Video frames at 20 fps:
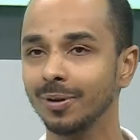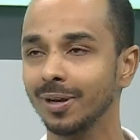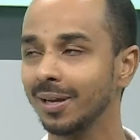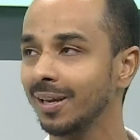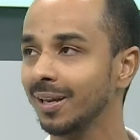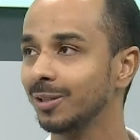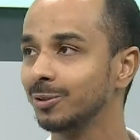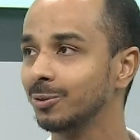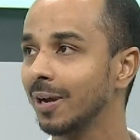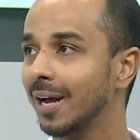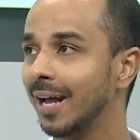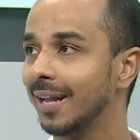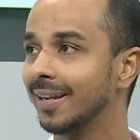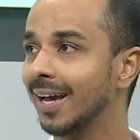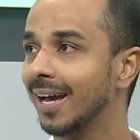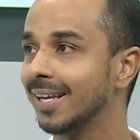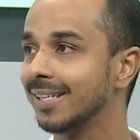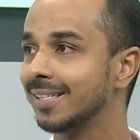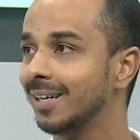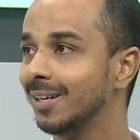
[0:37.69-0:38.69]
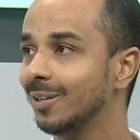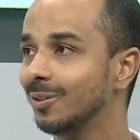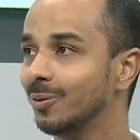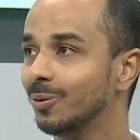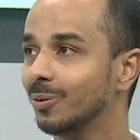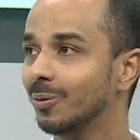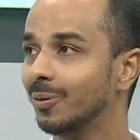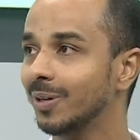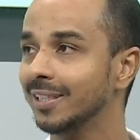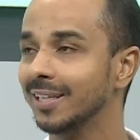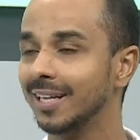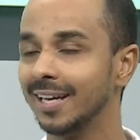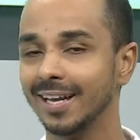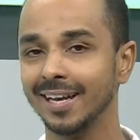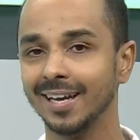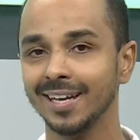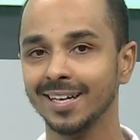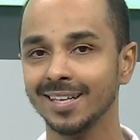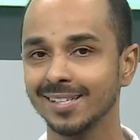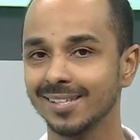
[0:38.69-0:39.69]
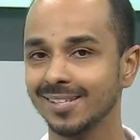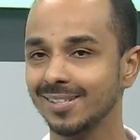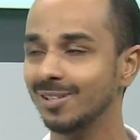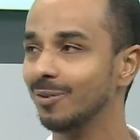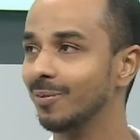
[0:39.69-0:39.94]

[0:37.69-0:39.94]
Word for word: naquela jogadaça ali do Andrés,